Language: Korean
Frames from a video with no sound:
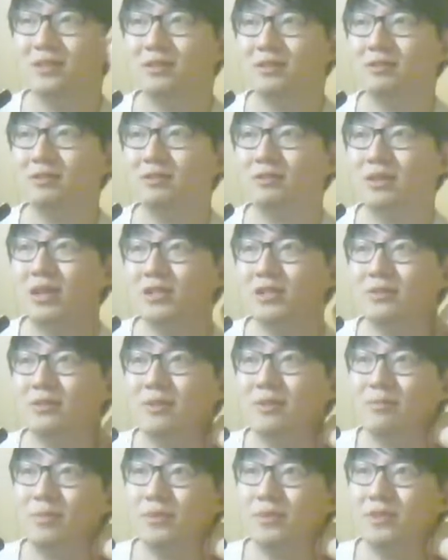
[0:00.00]
그런
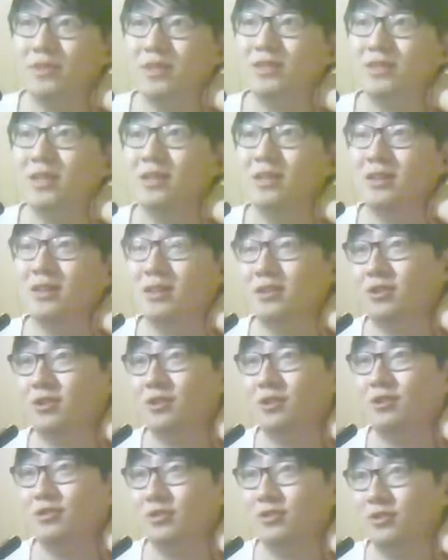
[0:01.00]
가슴 아픈 짝사랑의
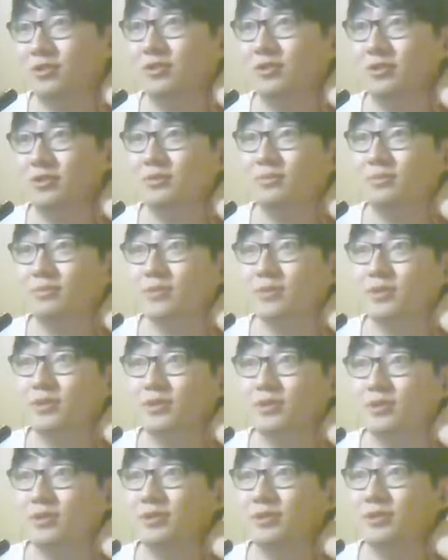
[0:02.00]
기억을
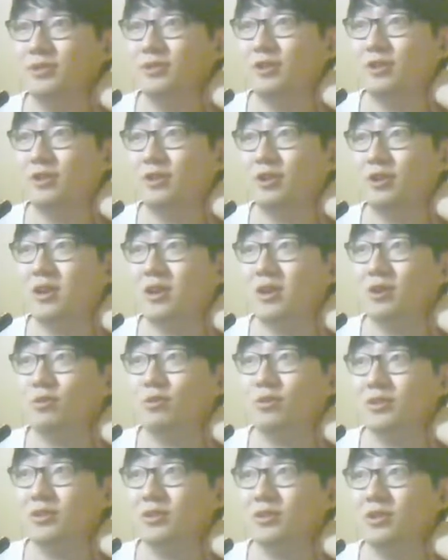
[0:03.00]
그 여러 번
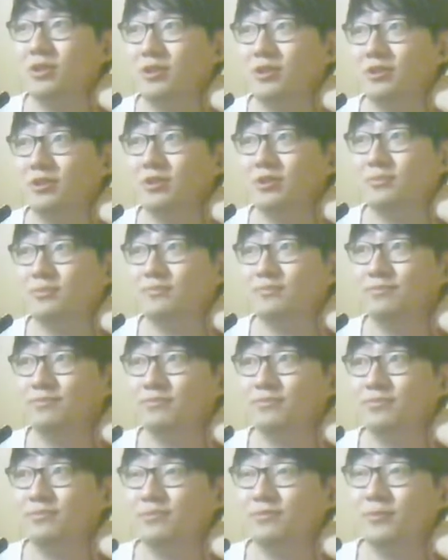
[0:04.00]
갖고 있어요.
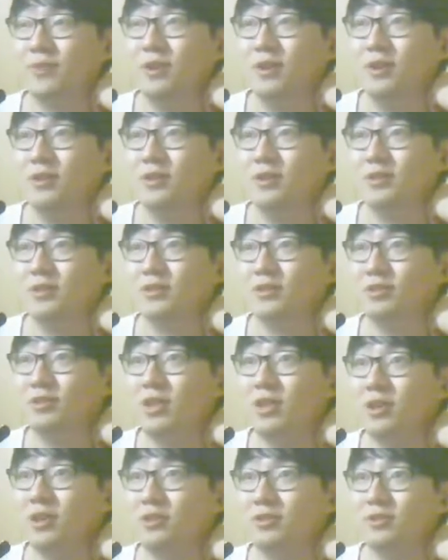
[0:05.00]

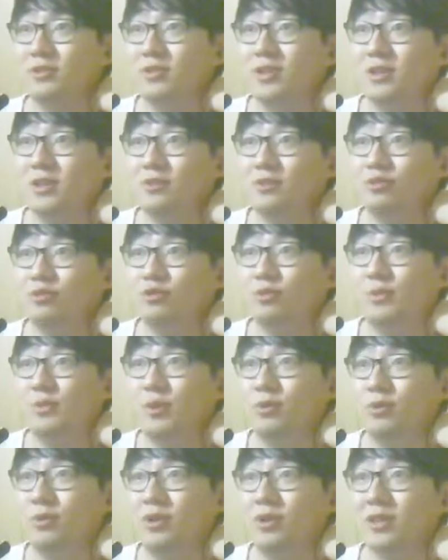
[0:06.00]
전에 그 제가
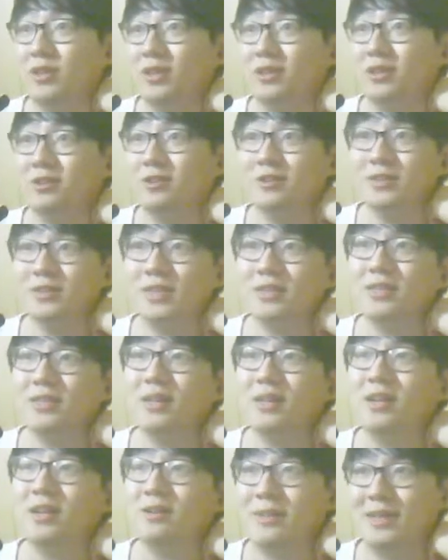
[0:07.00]
유튜브에 올렸잖아요. 그
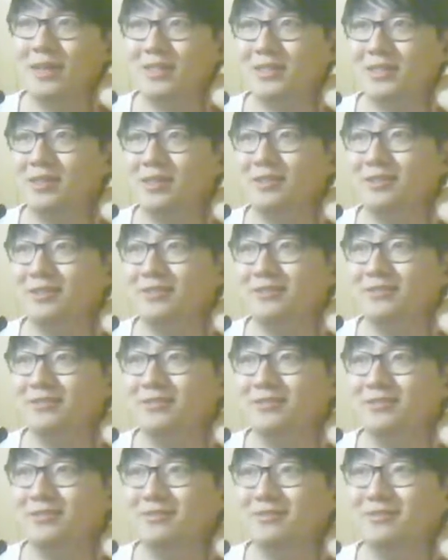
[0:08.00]
짝사랑 마스터.
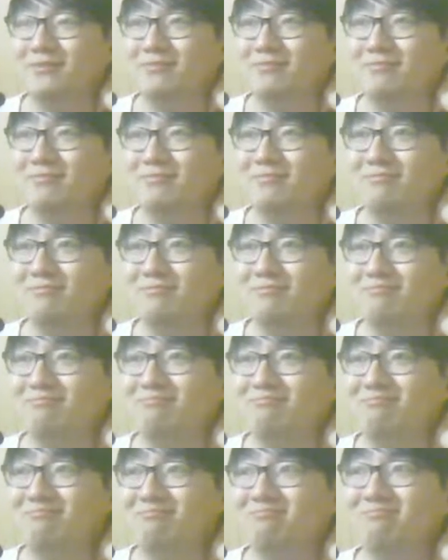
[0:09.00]

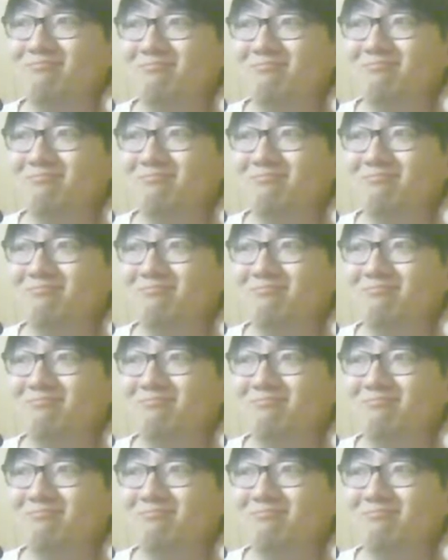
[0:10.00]
음.